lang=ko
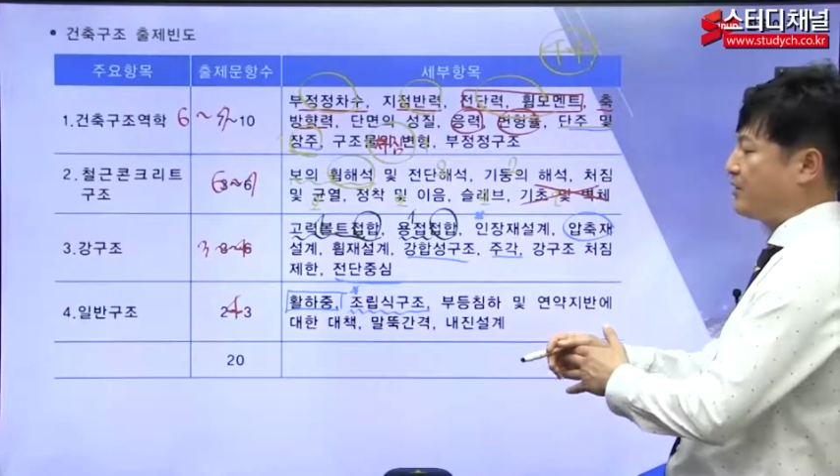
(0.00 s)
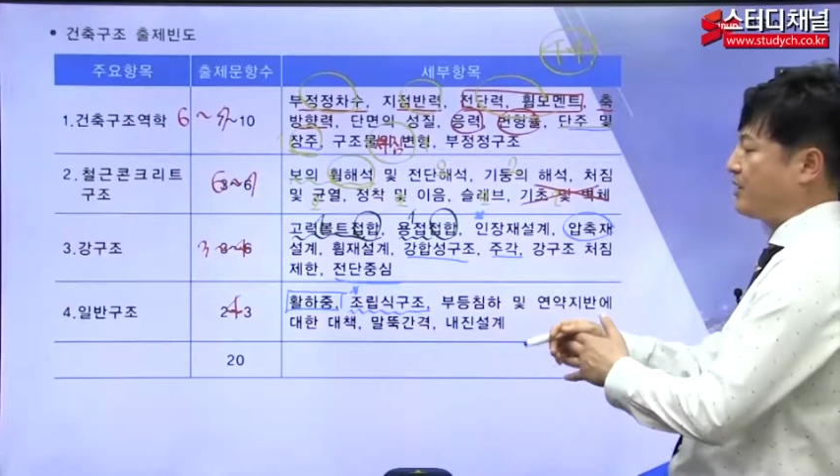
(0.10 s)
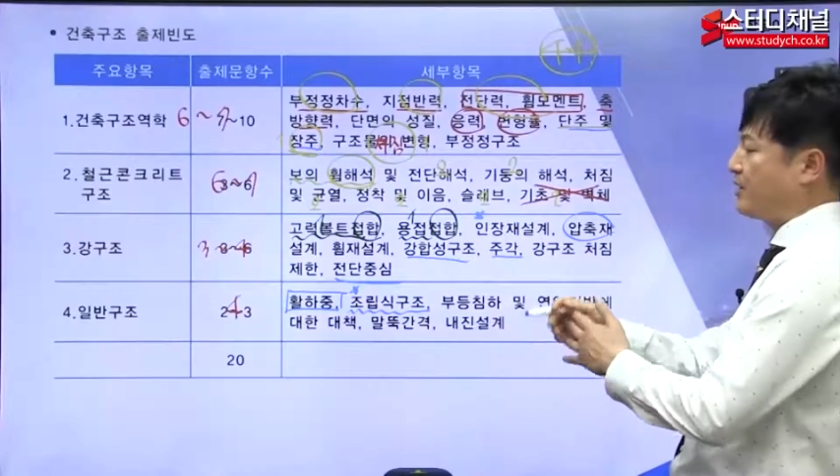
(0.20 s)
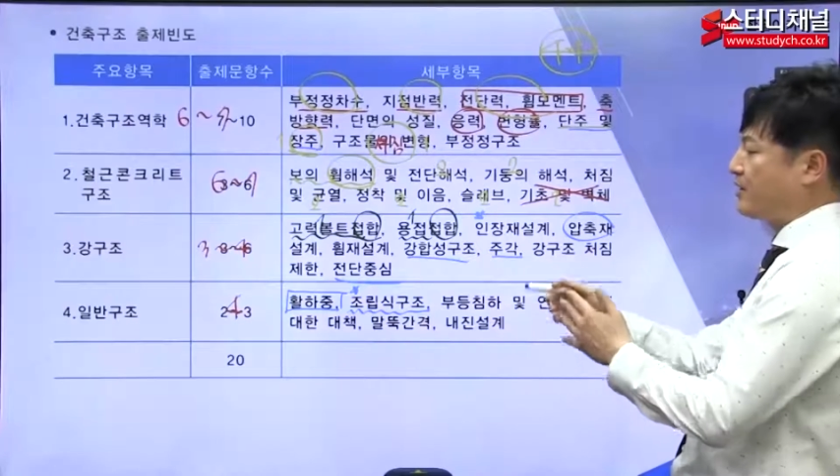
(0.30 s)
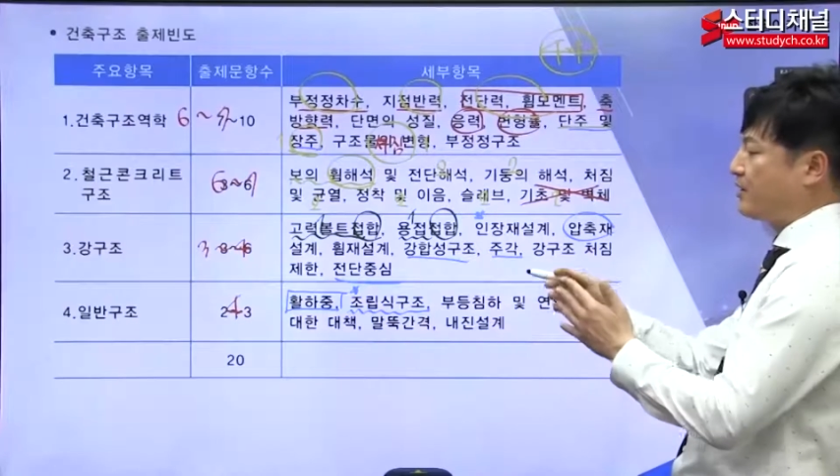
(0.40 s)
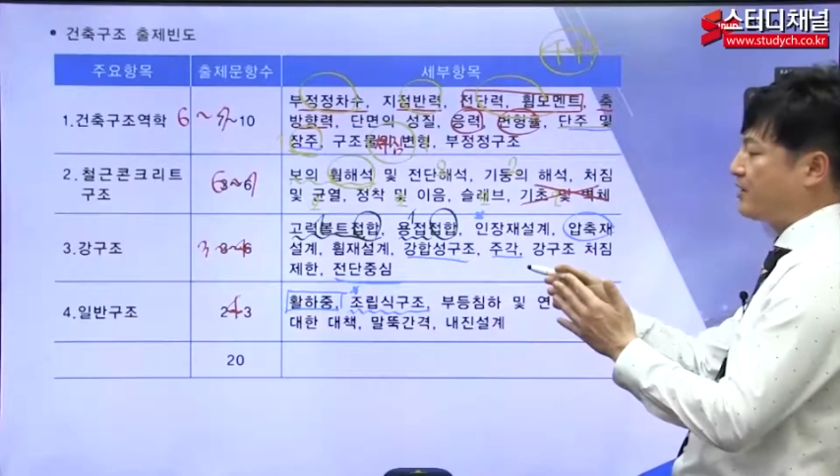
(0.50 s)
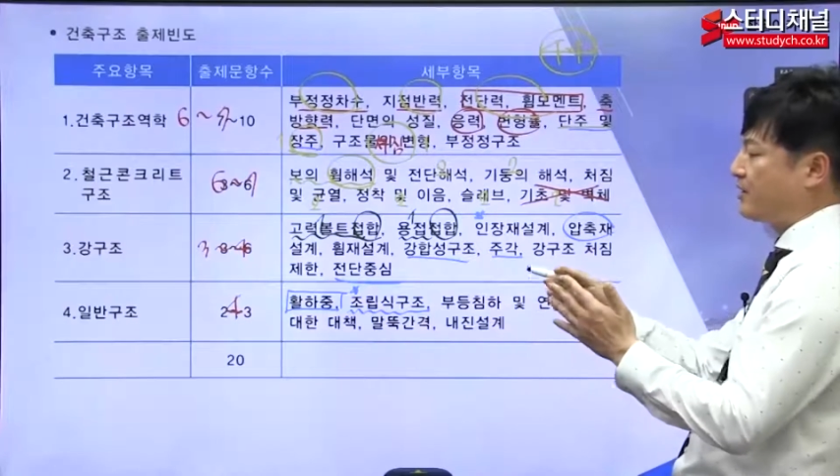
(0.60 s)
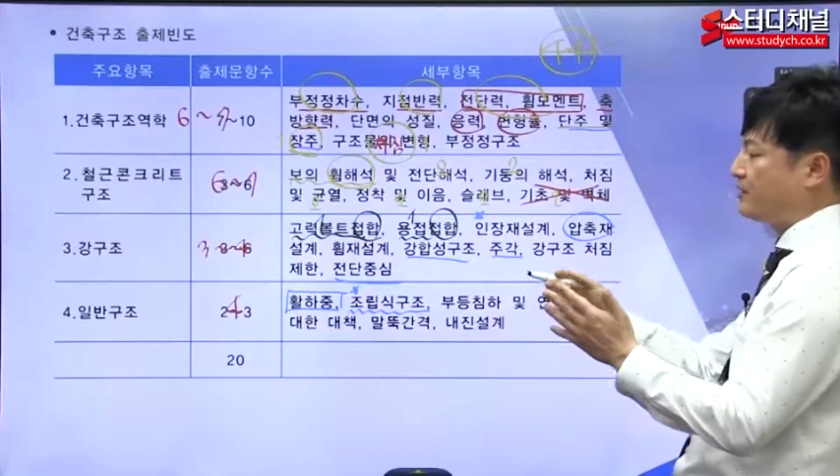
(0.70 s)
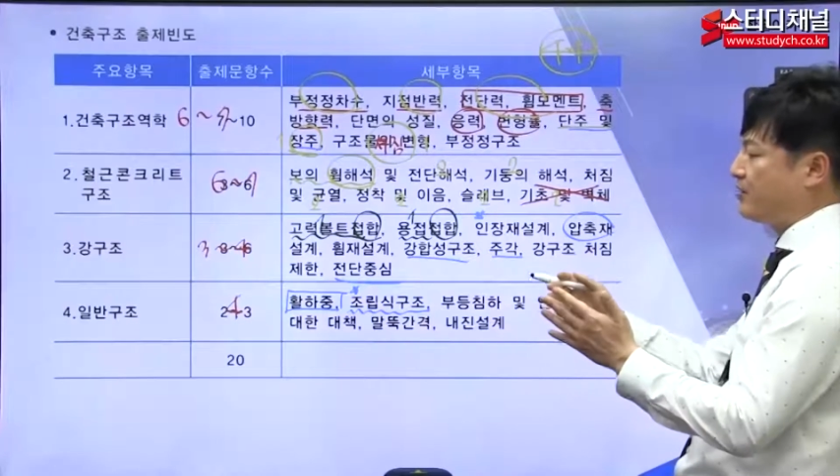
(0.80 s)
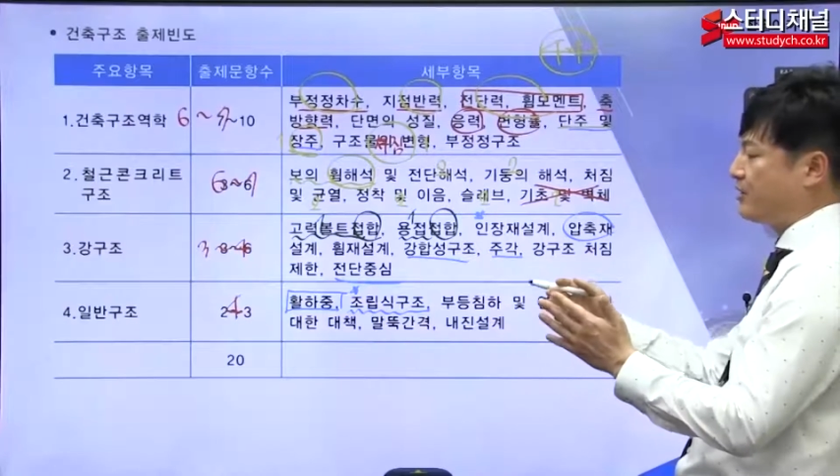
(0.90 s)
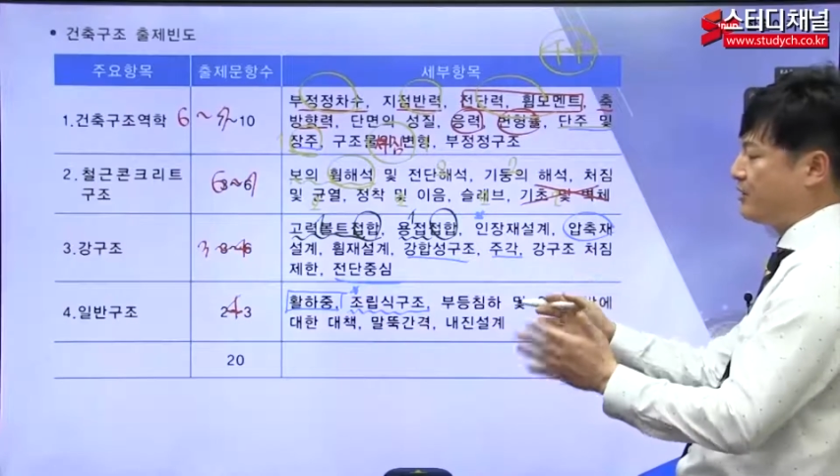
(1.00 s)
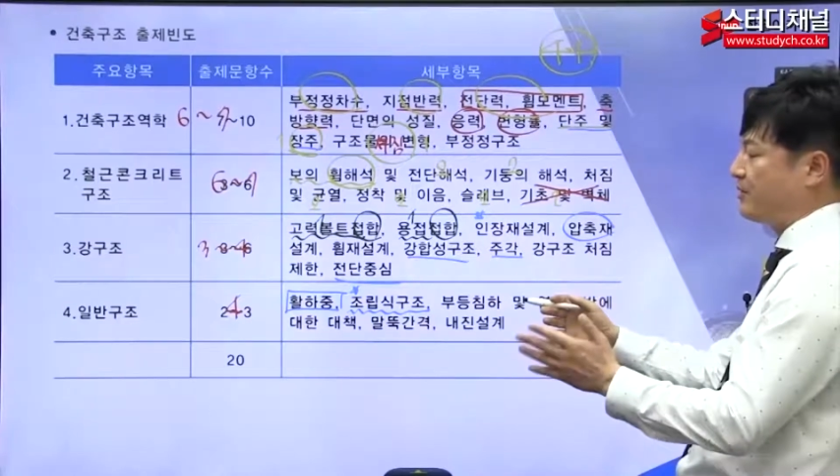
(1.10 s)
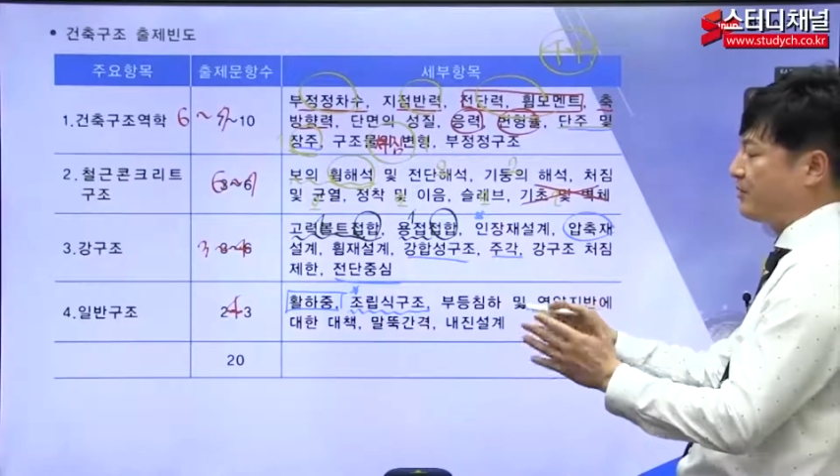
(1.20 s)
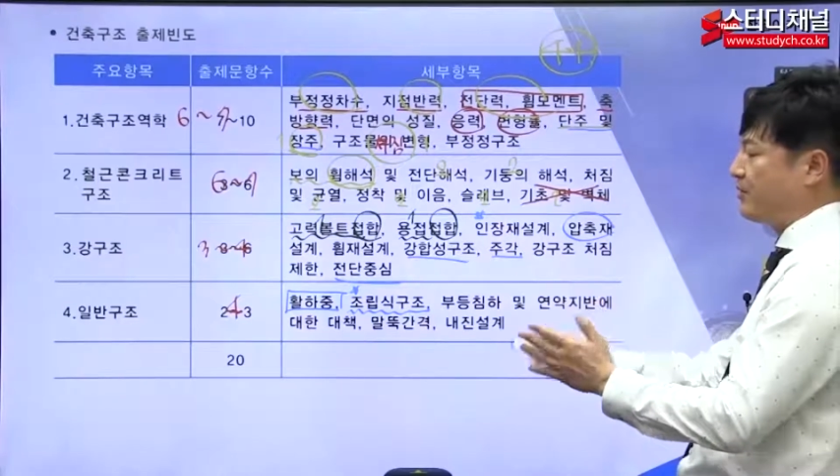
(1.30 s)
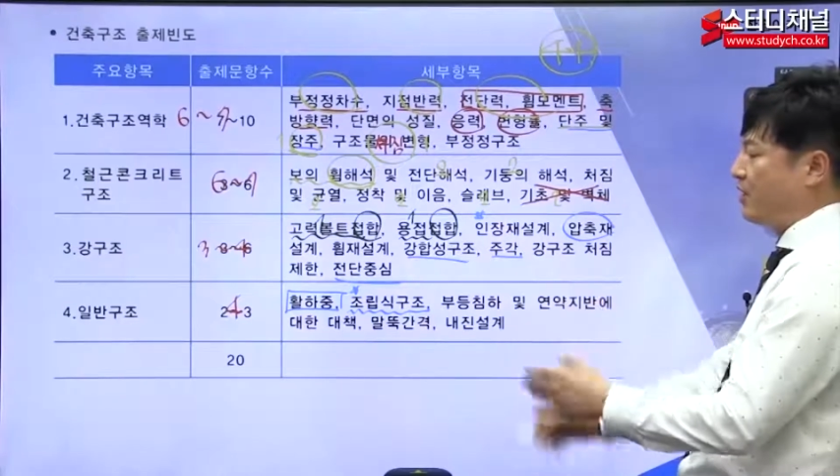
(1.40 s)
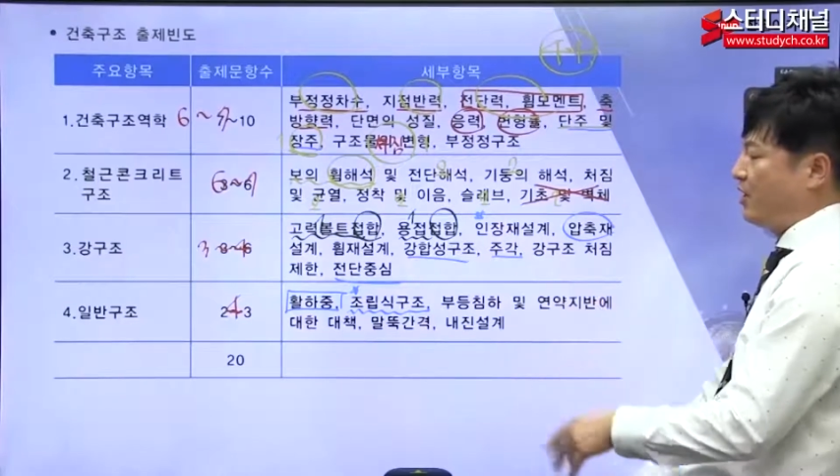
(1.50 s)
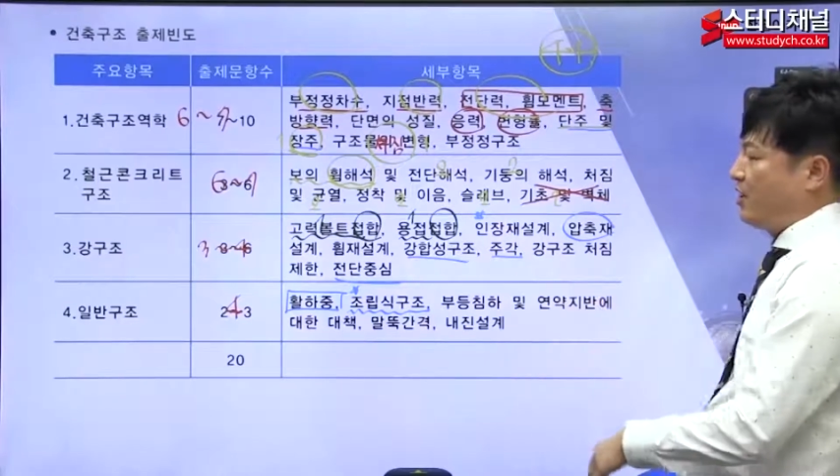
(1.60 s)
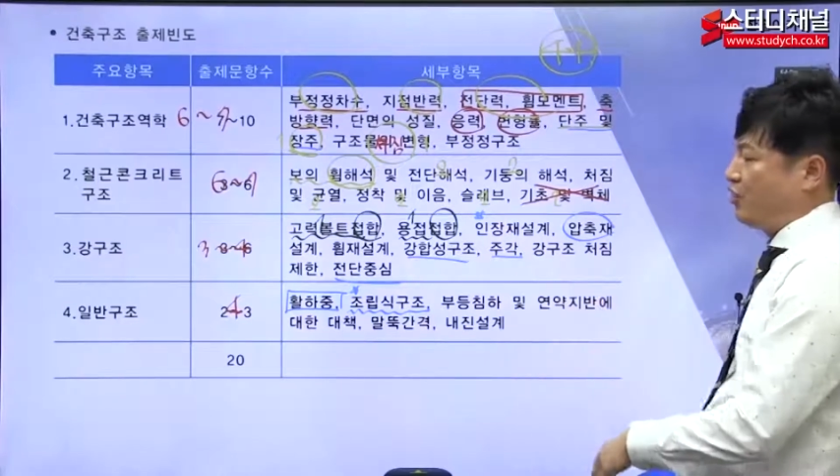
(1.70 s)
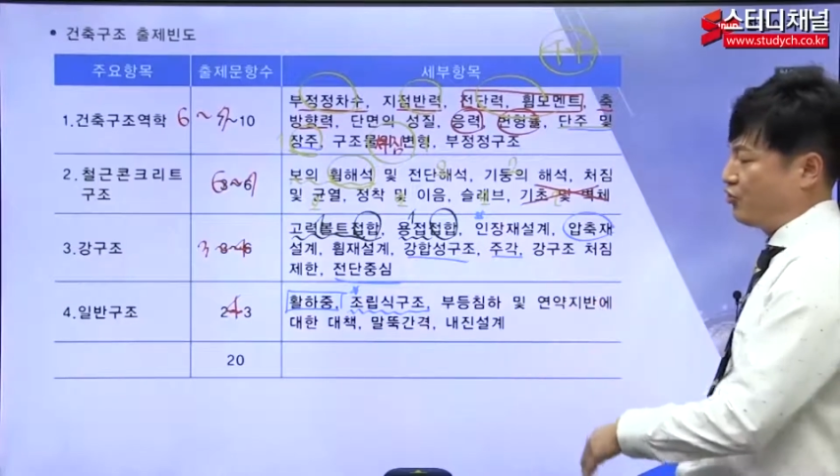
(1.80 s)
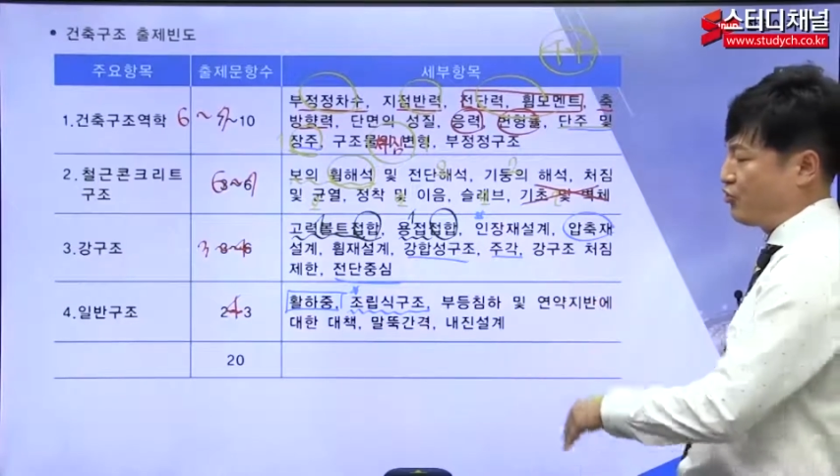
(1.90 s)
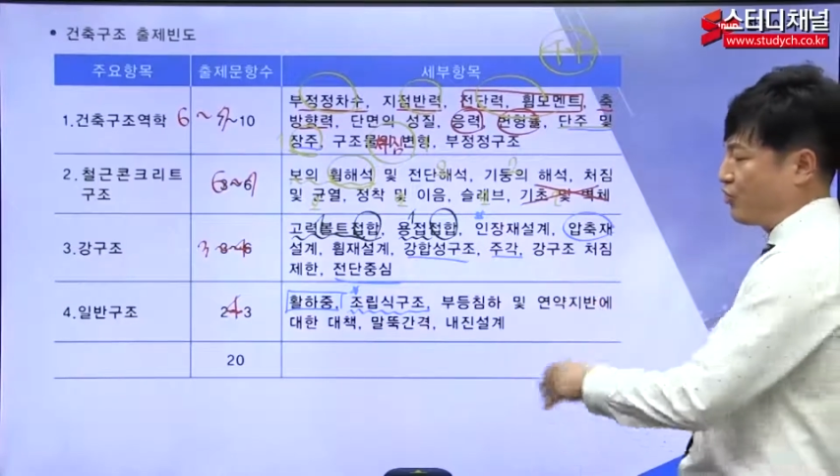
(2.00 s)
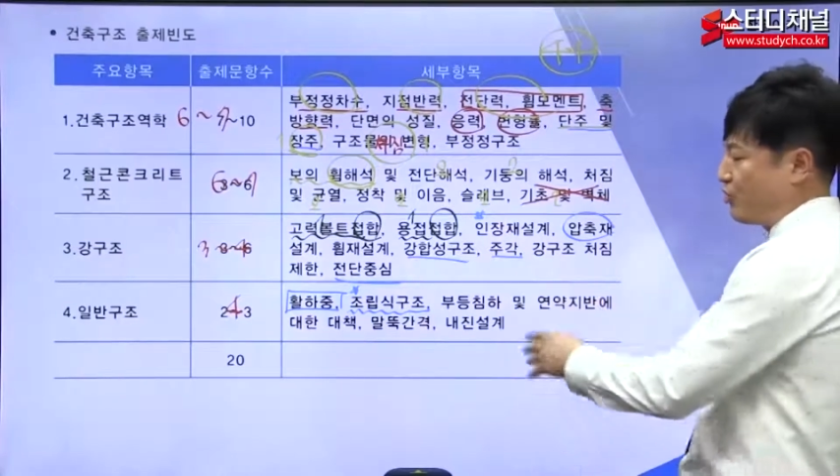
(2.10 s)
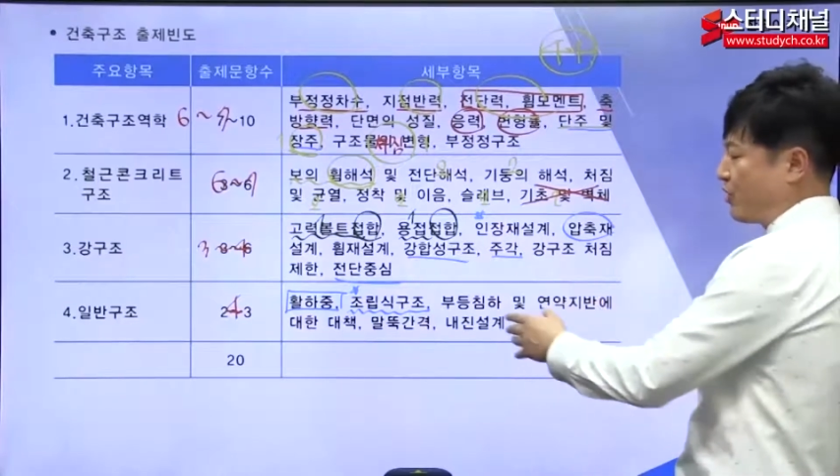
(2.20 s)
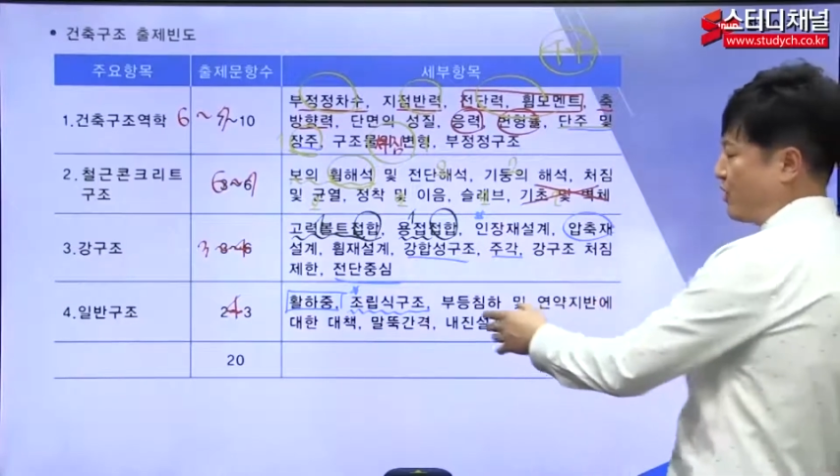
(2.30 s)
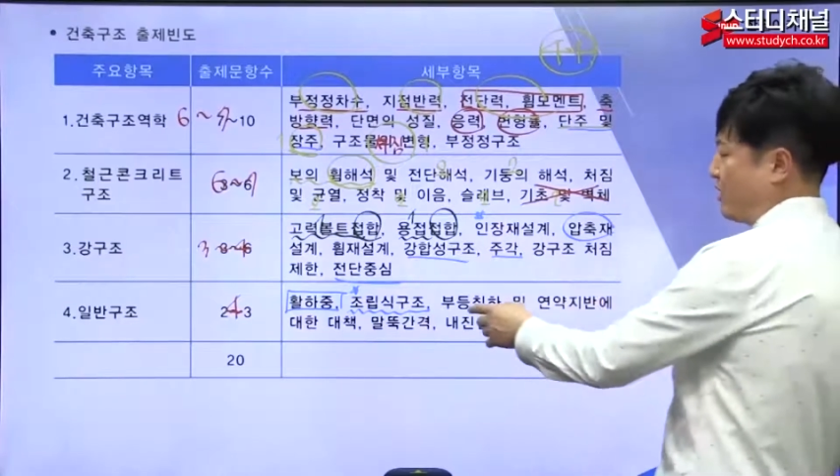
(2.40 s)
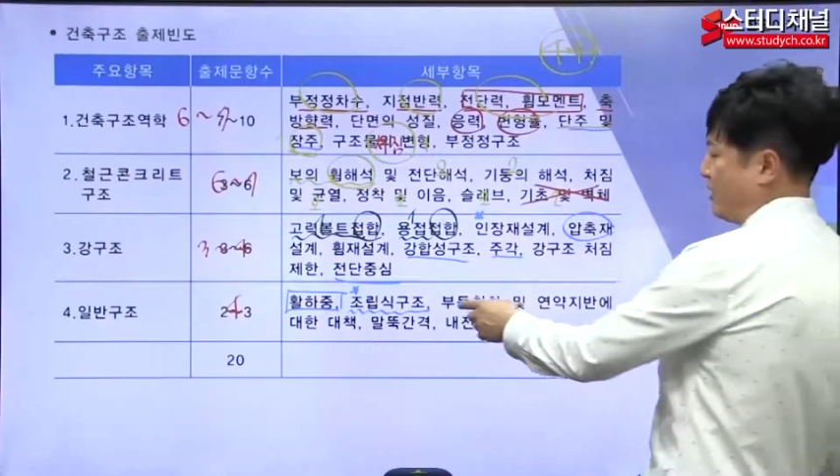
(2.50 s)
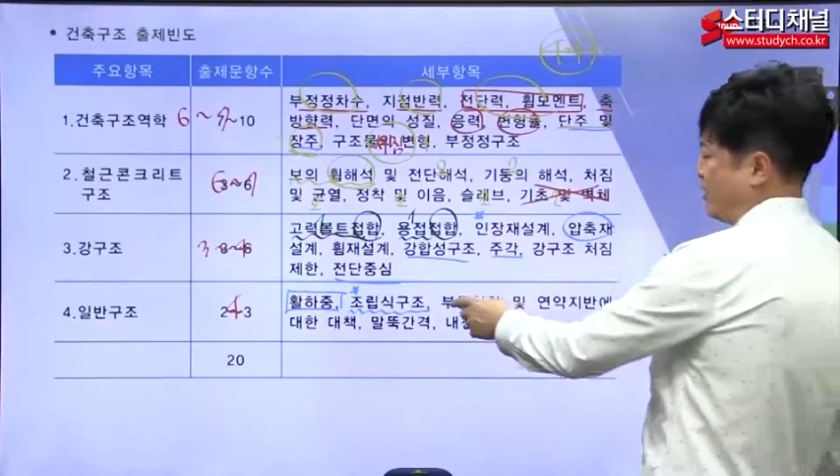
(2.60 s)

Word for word: 대량 생산할 수 있지만 규격화,